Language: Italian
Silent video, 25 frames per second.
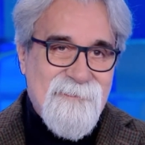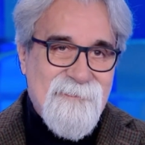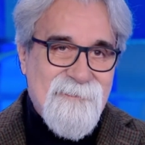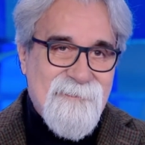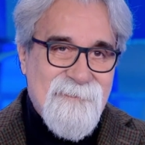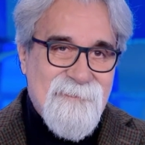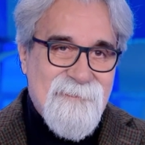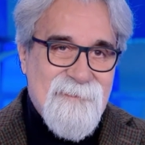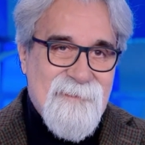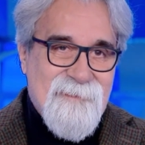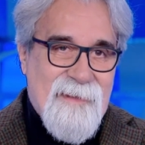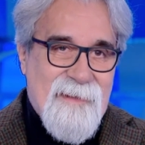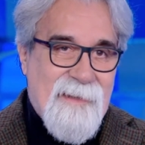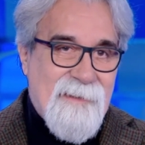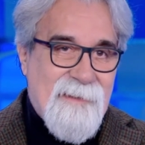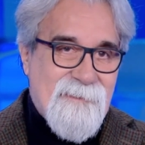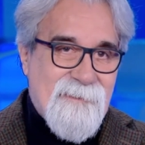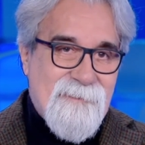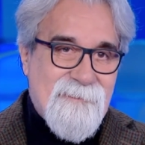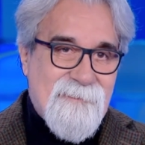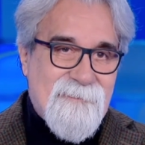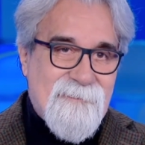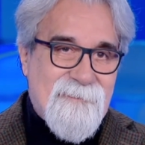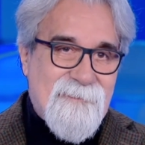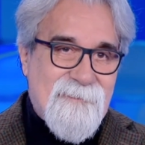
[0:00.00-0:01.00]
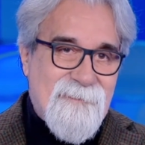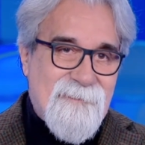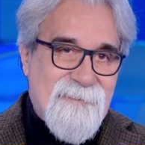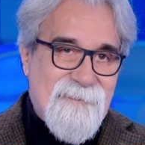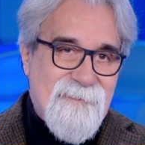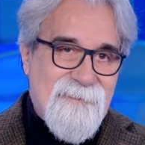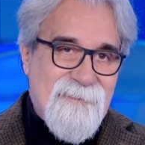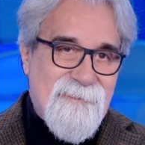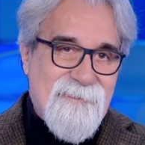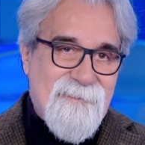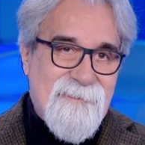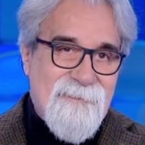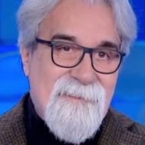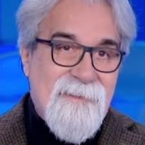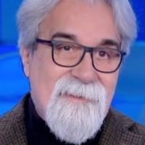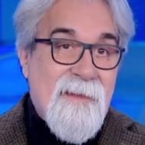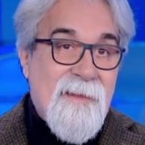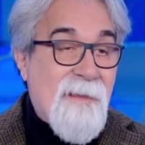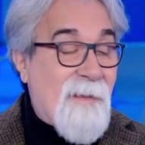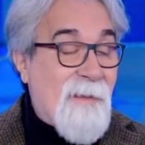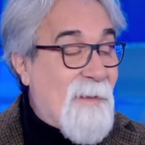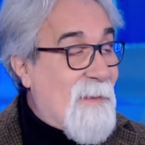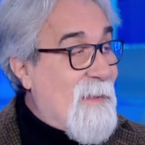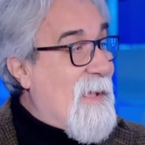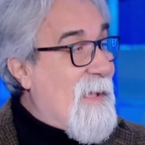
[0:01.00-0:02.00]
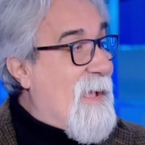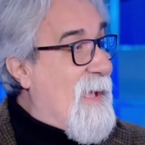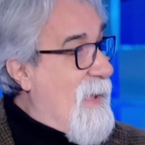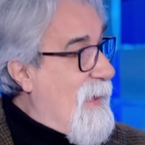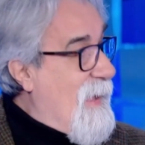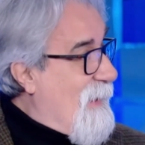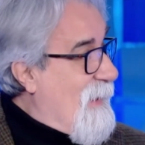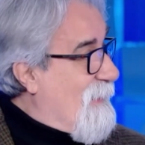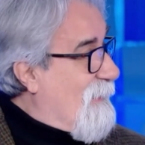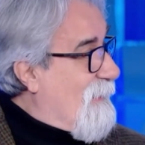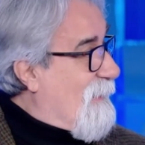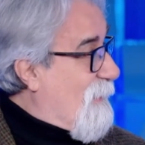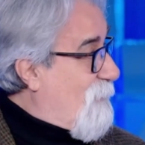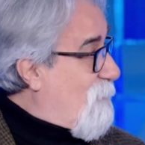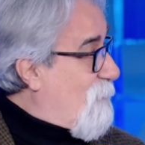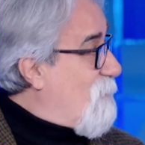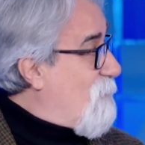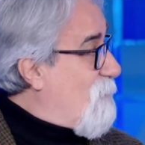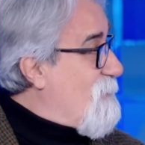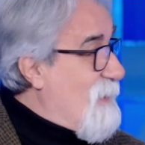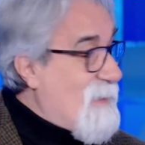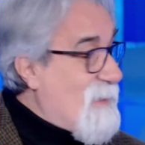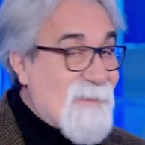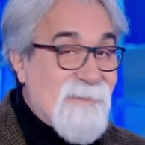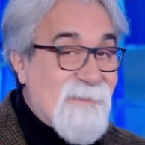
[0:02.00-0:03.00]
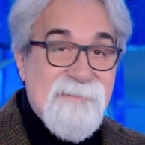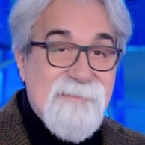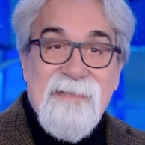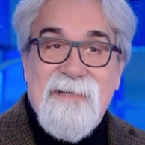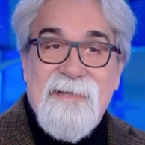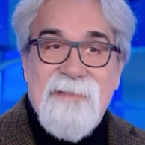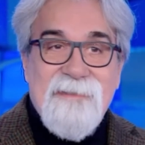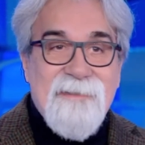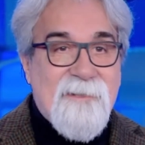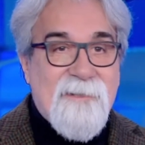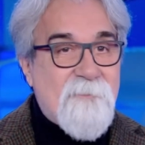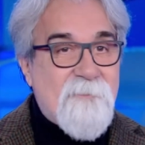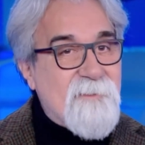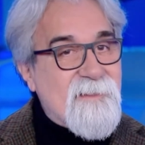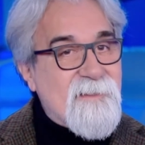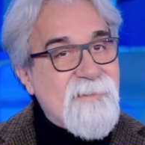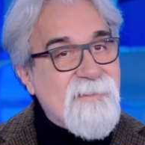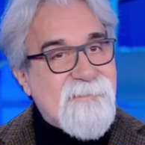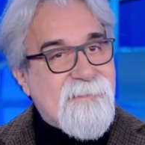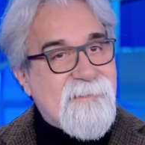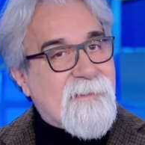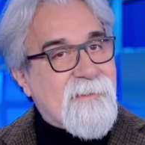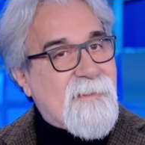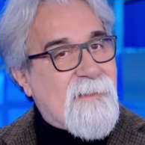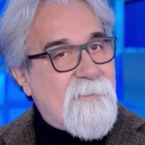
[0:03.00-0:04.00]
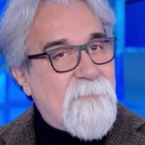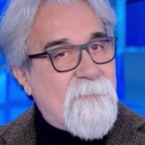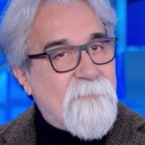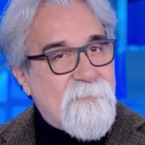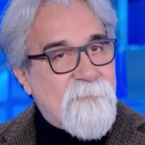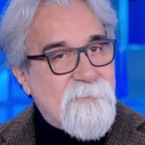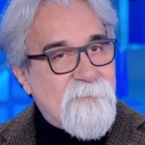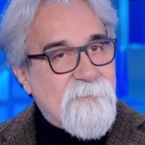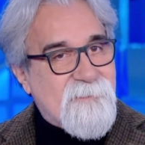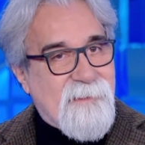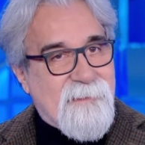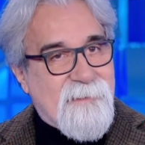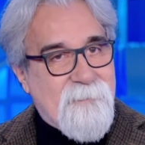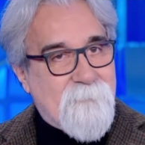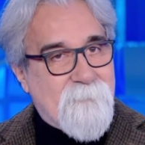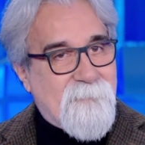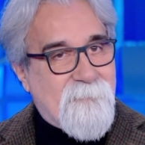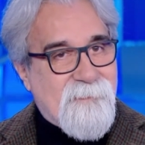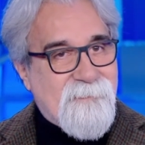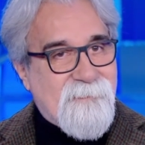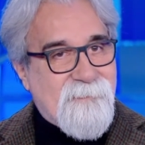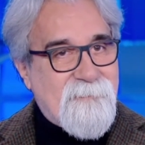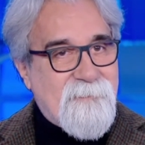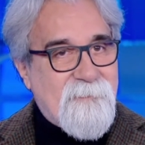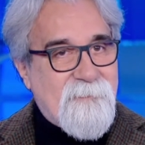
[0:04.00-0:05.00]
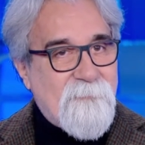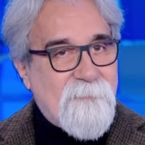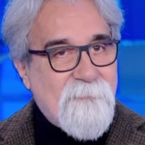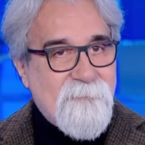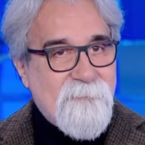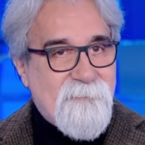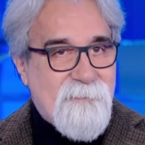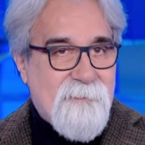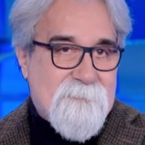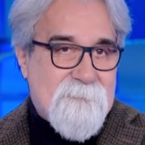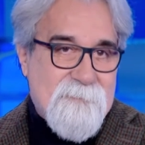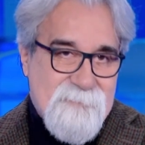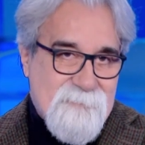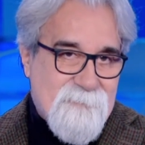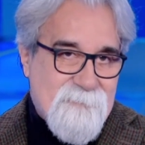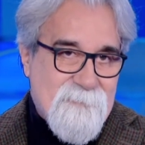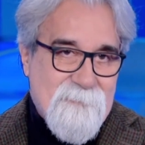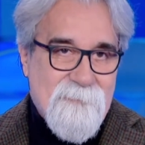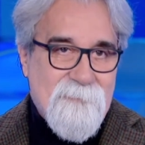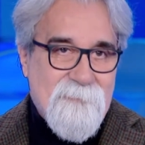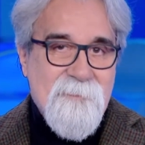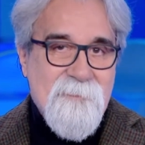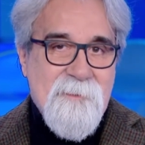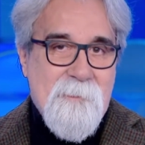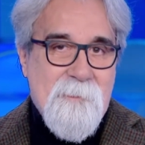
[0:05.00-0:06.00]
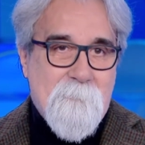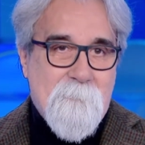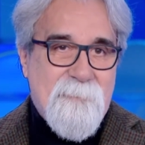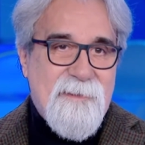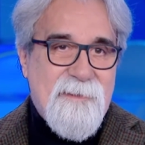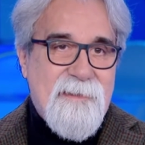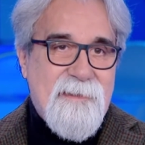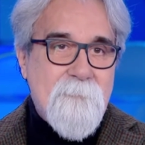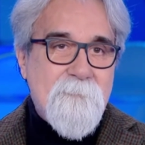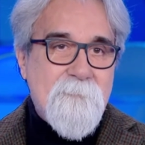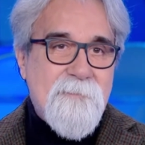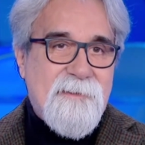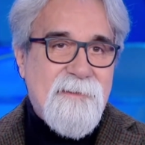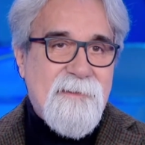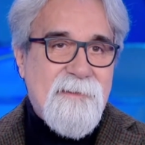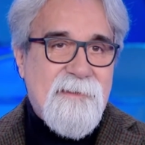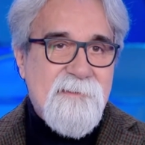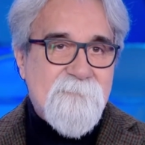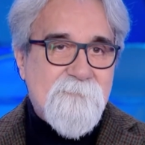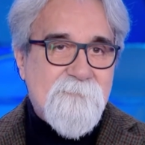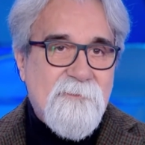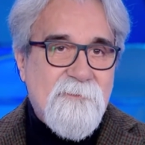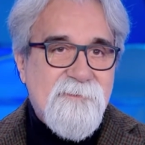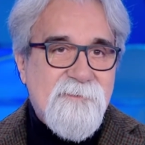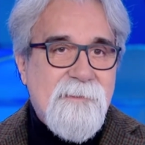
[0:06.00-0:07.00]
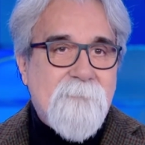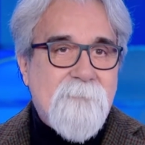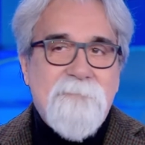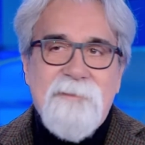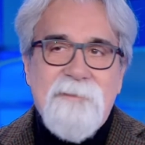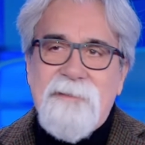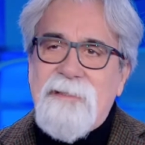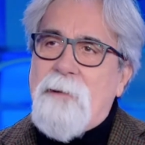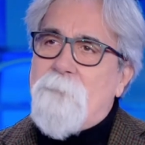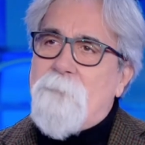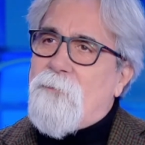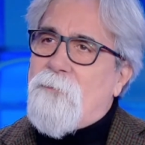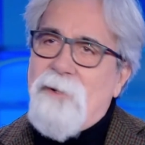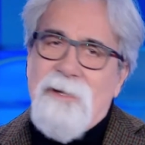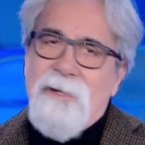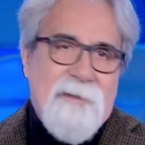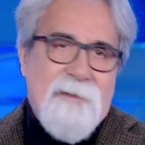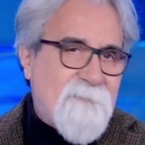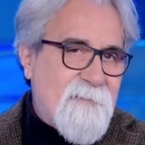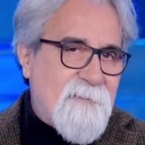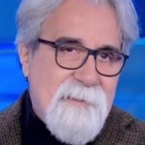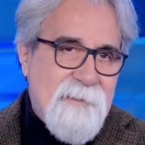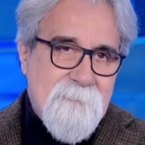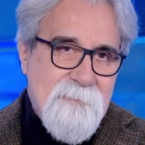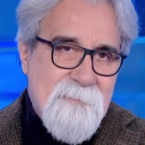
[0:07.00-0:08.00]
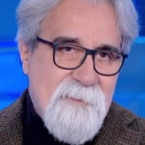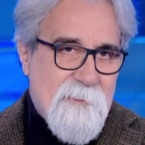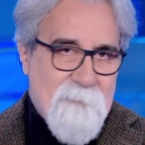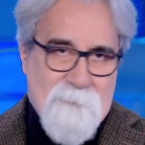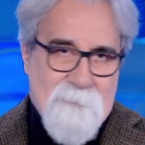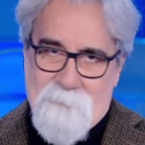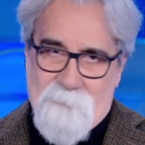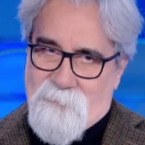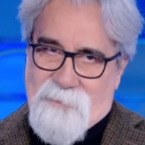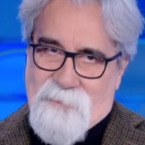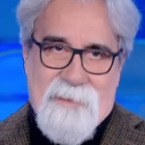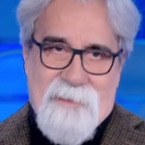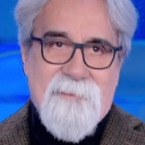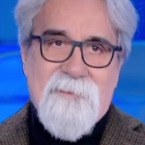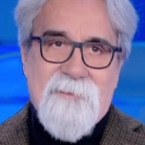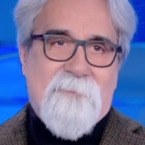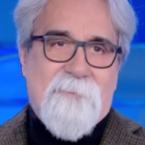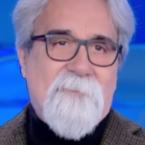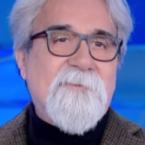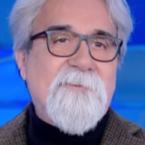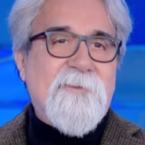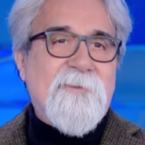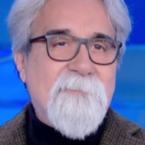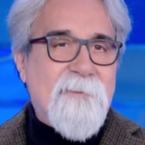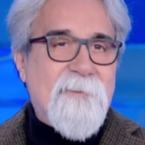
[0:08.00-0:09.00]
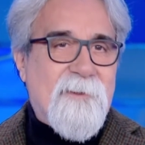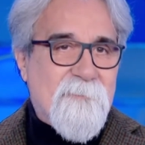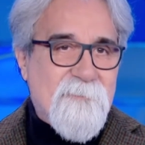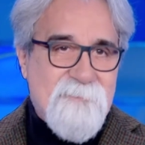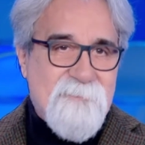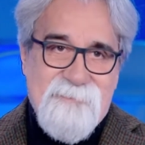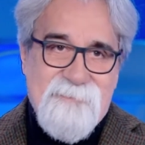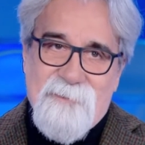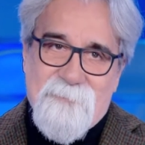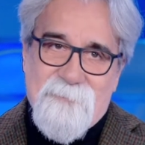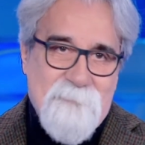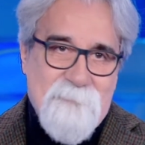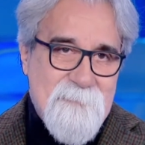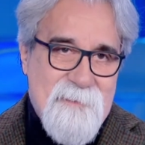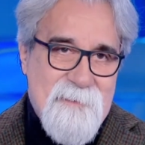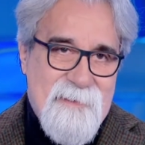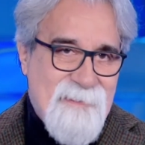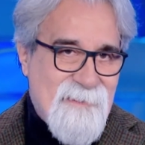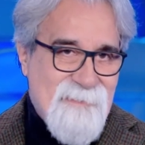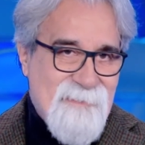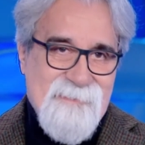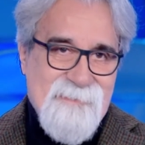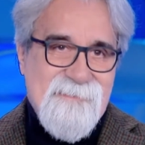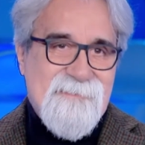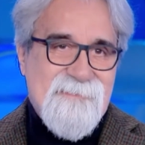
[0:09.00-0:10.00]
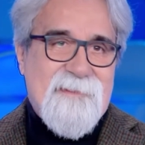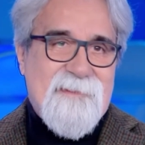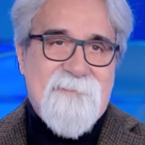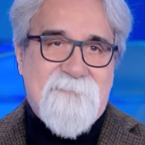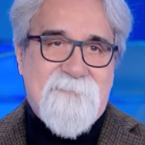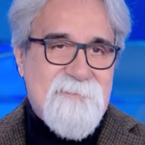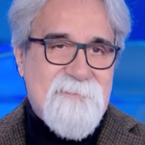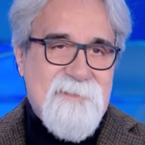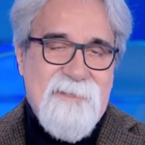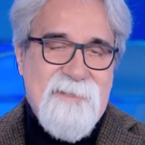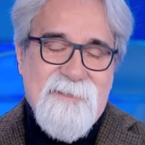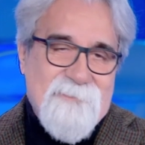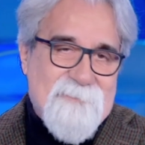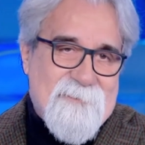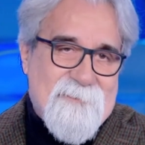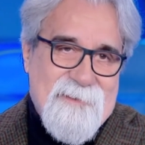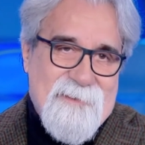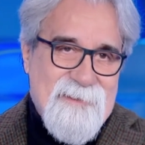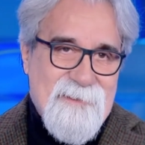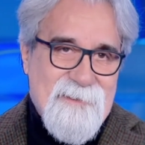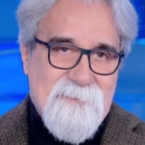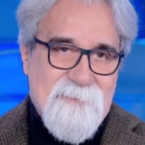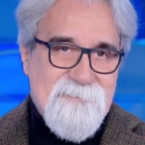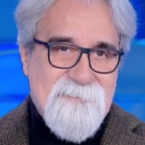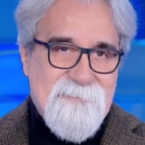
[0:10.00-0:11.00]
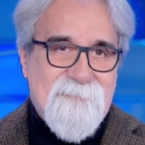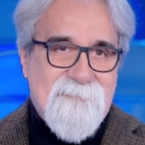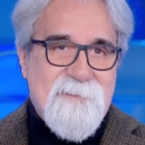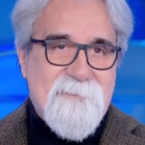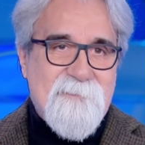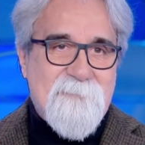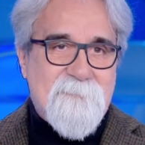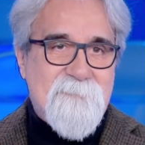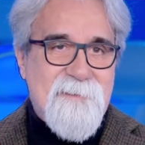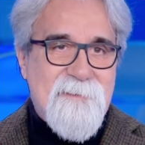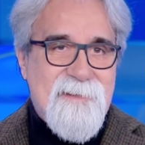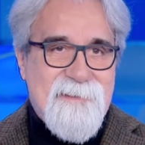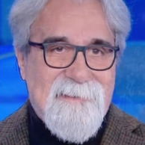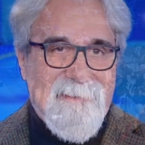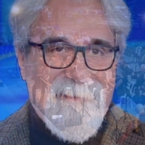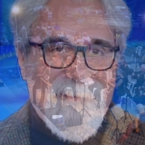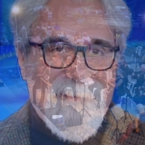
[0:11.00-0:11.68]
diritti e il risarcimento per il torto subito. L'impatto di questa denuncia va oltre la singola vicenda, poiché si tratta di una questione che coinvolge molti altri artisti e